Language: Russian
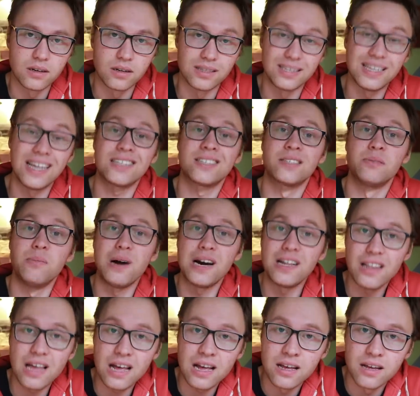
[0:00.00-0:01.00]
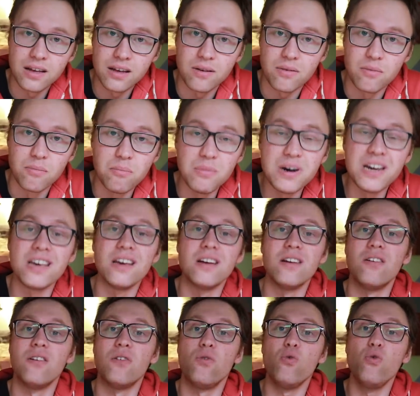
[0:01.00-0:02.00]
Нас мало, мы
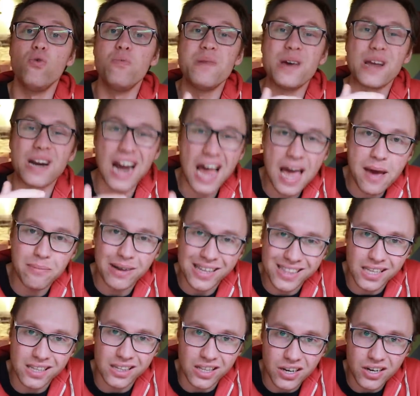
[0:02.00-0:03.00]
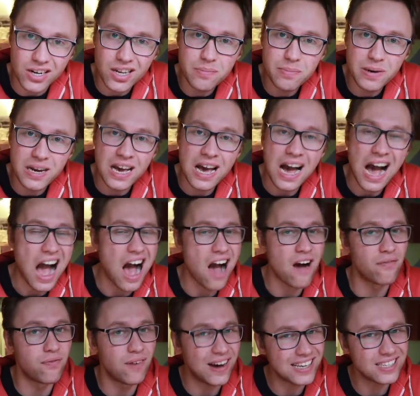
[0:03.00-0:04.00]
умираем от этой рыбы,
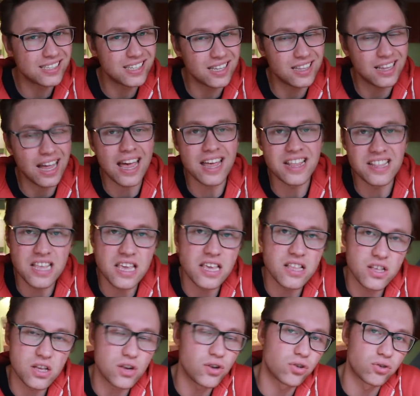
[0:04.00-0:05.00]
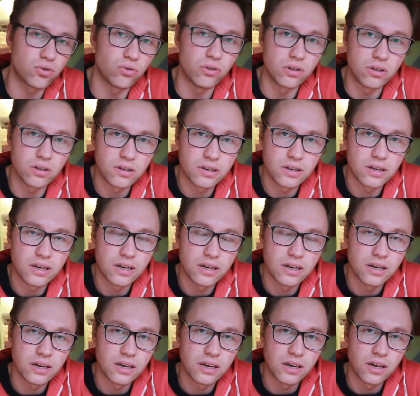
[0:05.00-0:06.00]
а вас это не интересует.
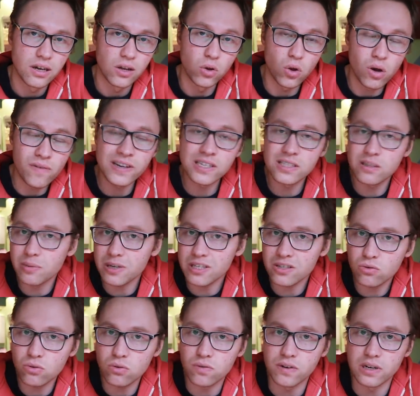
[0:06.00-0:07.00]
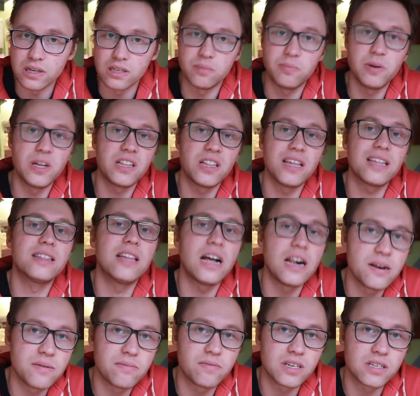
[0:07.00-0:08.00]
Новая забастовка. Теперь на
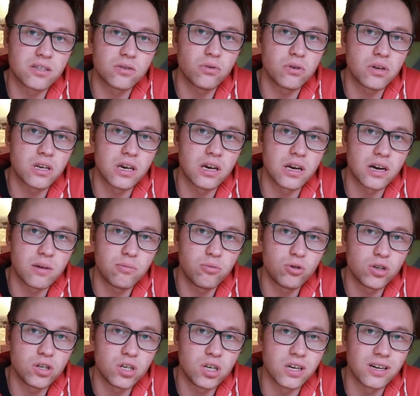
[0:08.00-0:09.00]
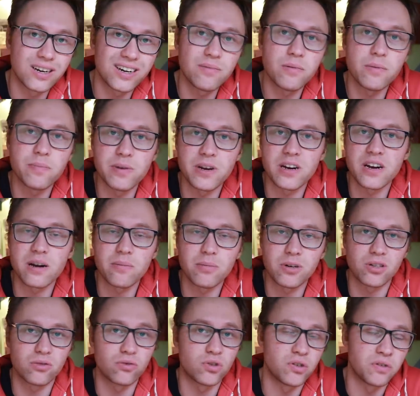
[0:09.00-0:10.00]
Дальнем Востоке рабочие
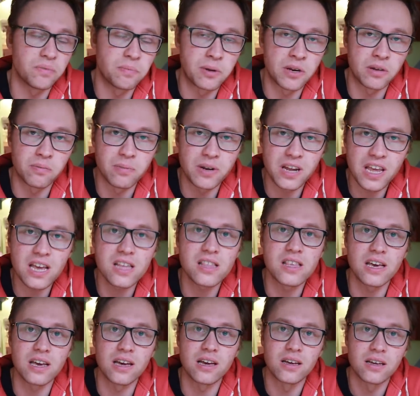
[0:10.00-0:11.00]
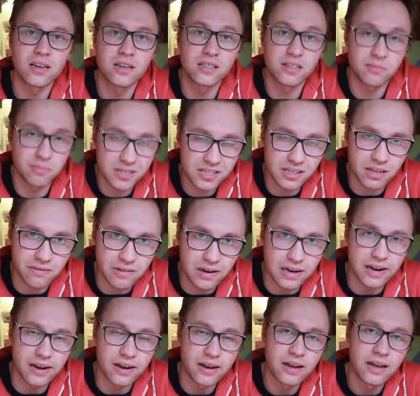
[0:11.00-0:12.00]
рыбоперерабатывающих предприятия
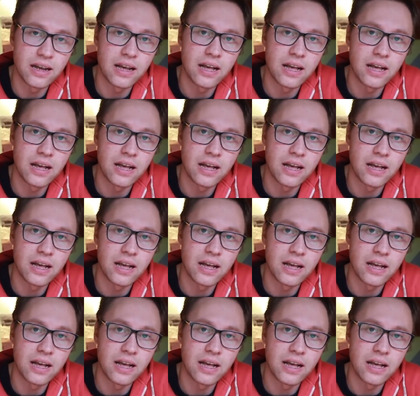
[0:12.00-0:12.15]
забастовали.